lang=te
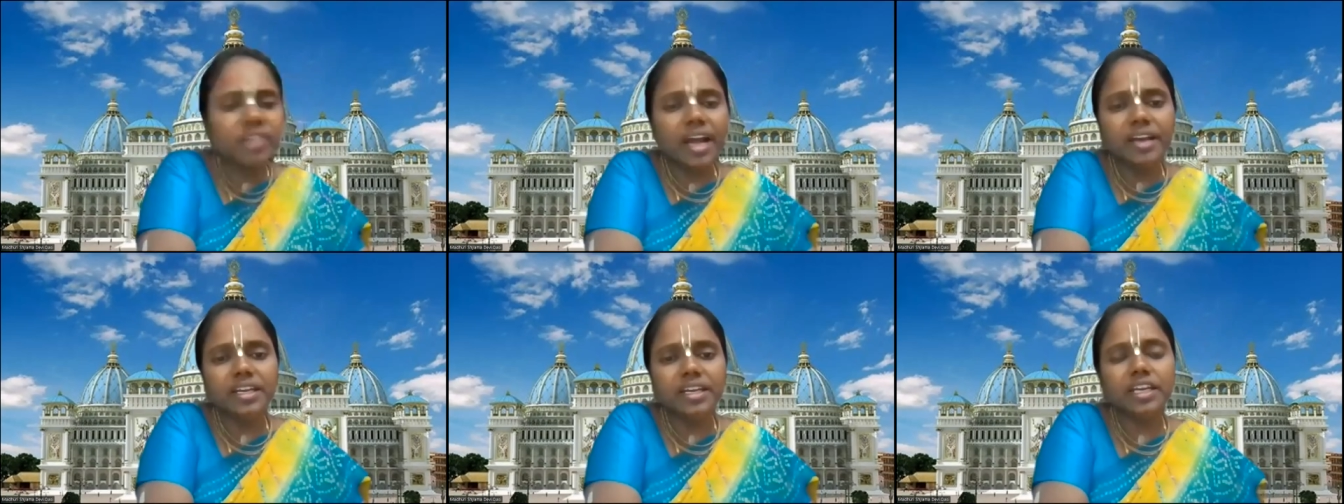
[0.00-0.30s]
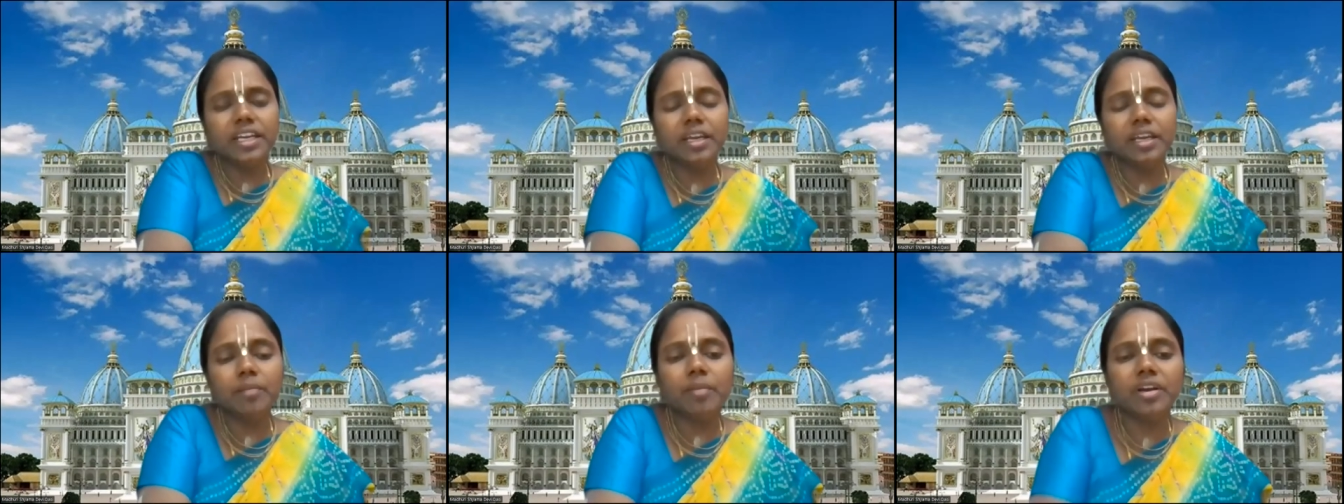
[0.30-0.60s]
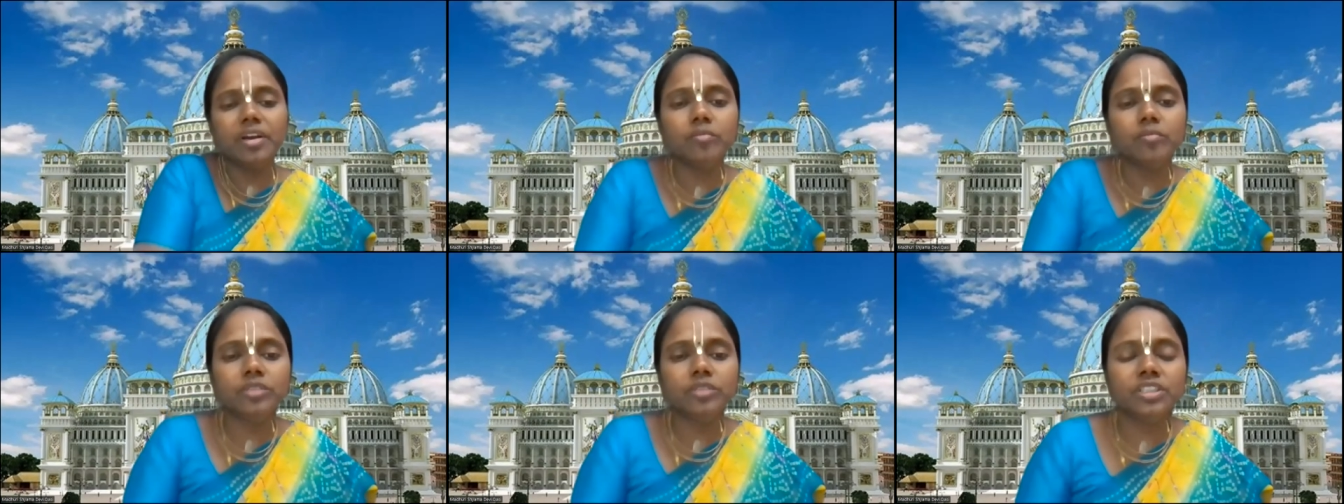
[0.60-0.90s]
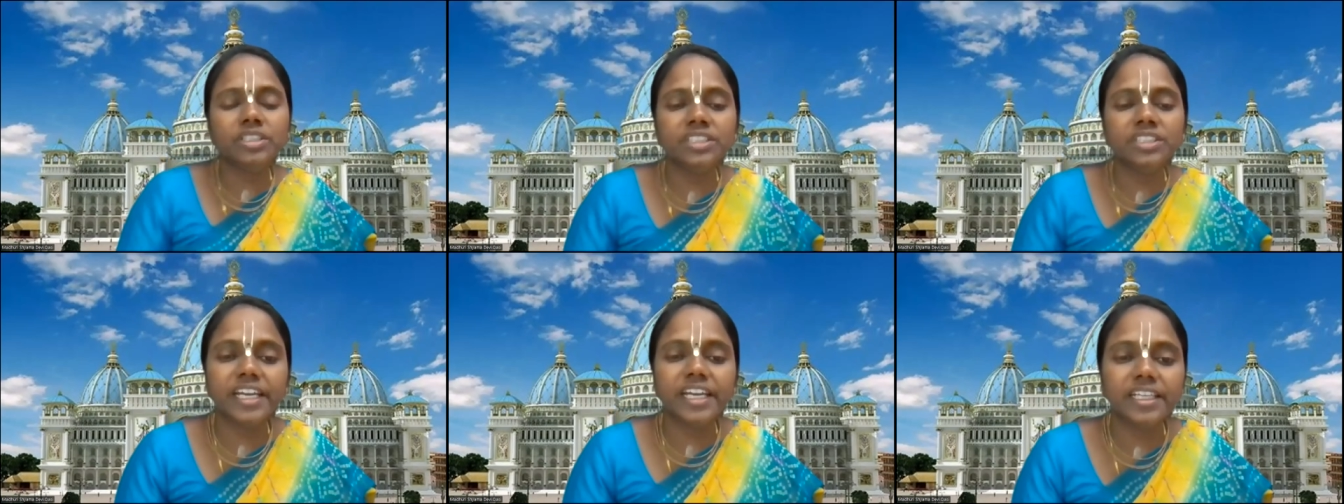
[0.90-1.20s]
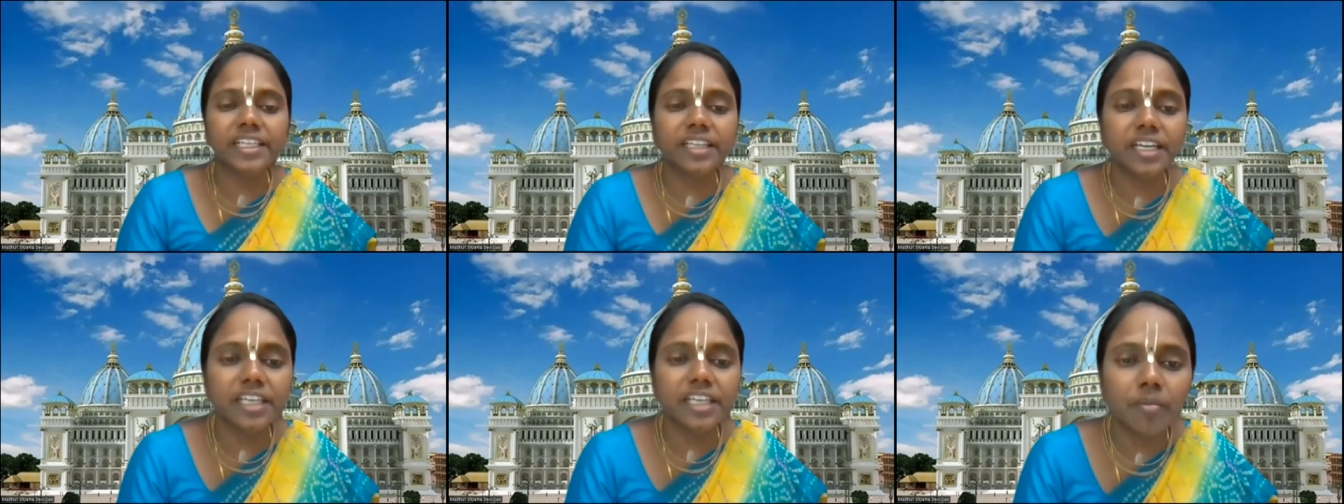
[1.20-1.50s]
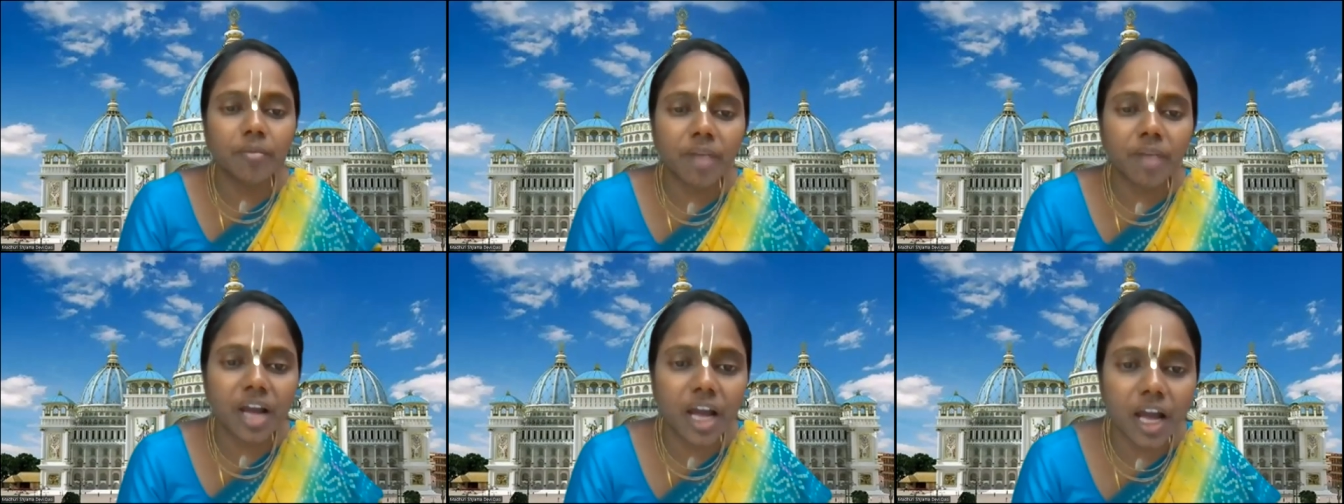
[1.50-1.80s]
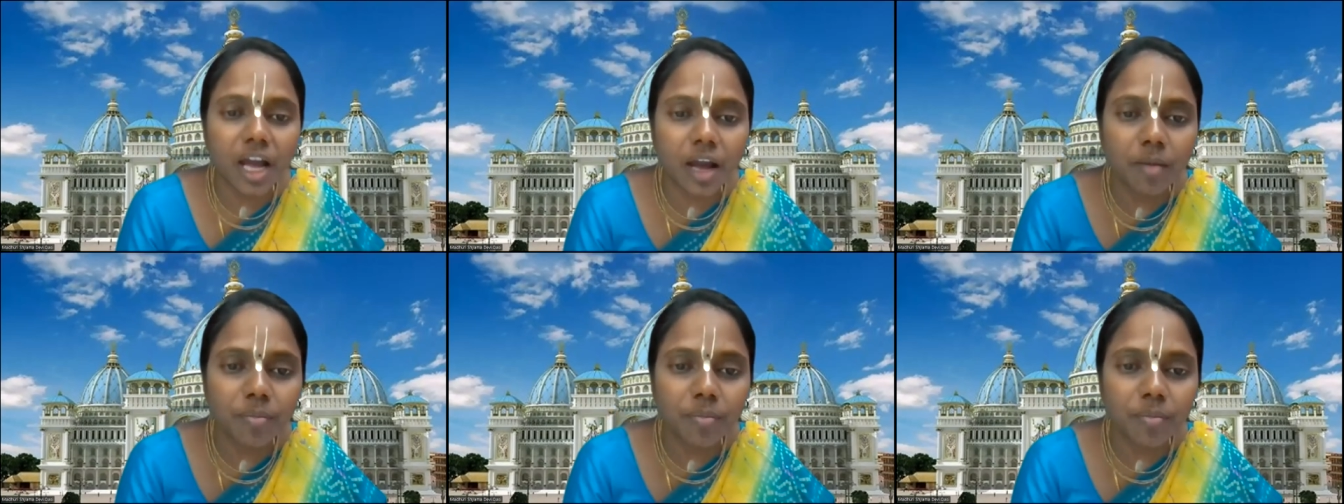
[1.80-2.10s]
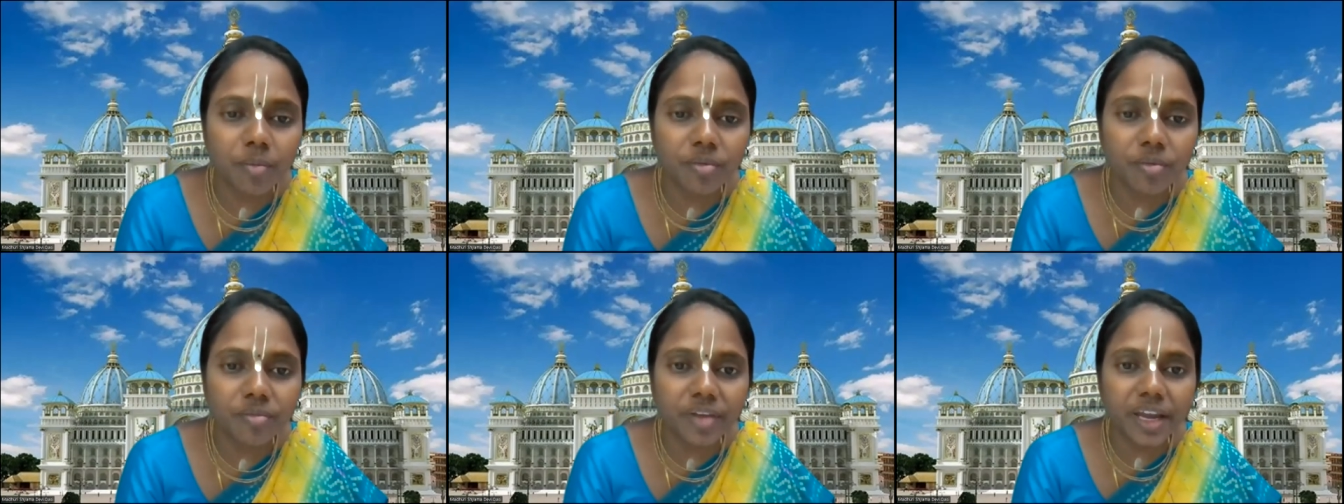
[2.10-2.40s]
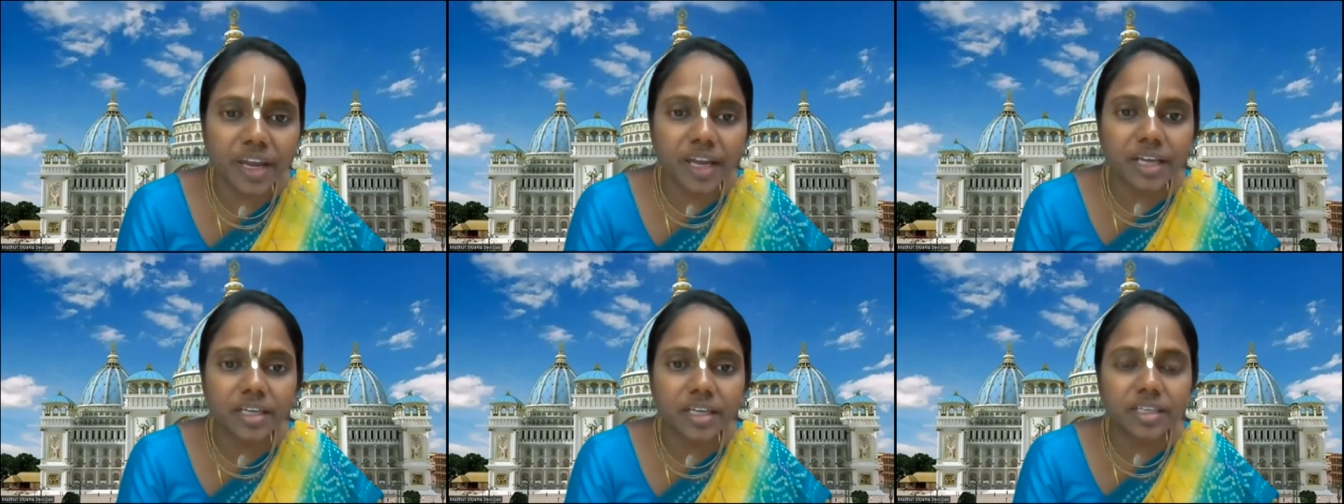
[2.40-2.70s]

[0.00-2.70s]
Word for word: దానికి మనము చైతన్య మహాప్రభువే